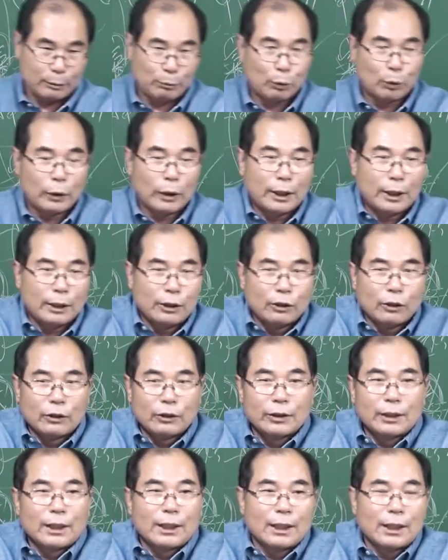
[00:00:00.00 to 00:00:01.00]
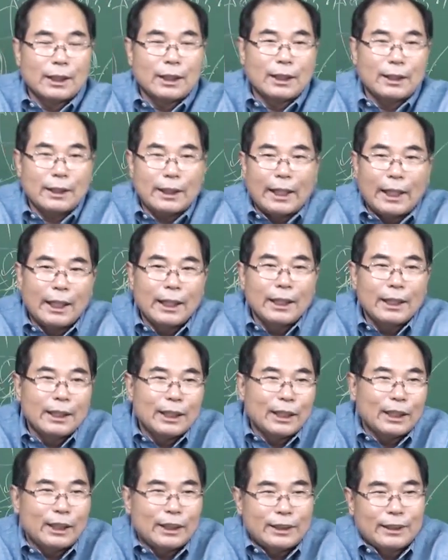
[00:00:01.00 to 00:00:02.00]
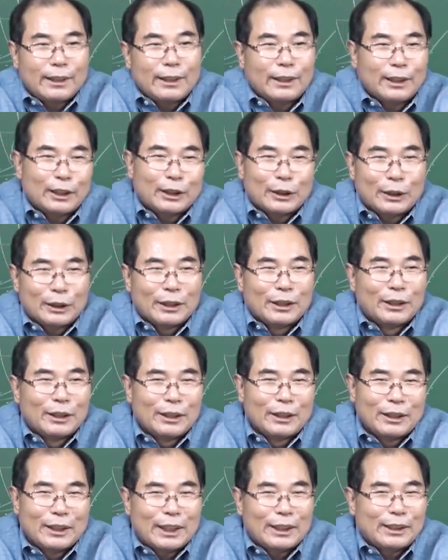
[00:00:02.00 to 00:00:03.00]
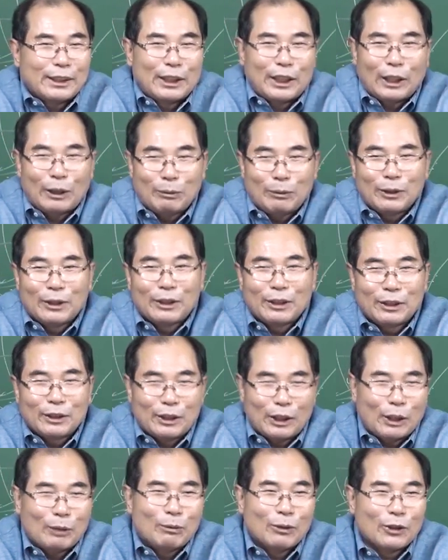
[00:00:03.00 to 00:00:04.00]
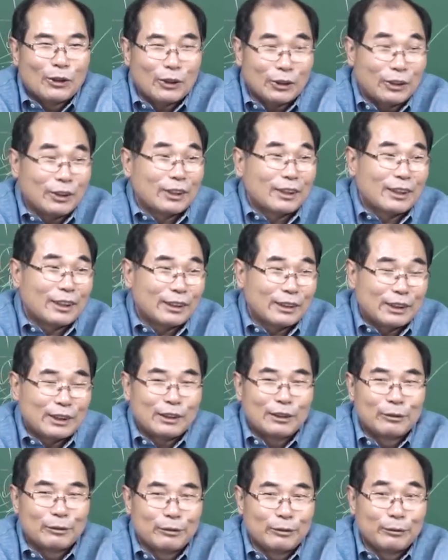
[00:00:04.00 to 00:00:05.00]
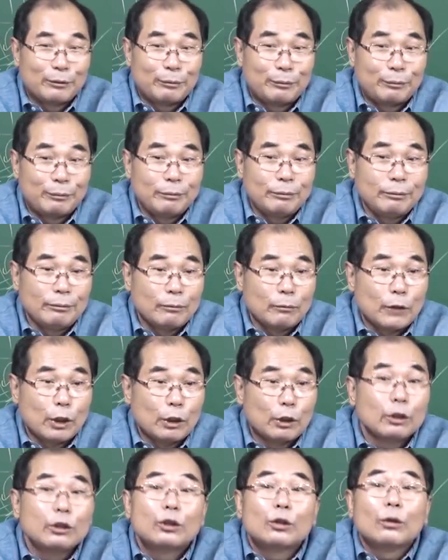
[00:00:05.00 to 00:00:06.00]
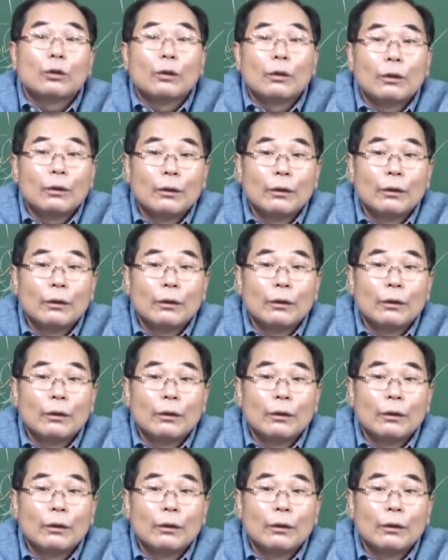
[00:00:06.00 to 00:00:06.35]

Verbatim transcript: 보니까 여자가 애인이 어, 한세명세 번 거쳤더라고 지금. 응? 그렇죠.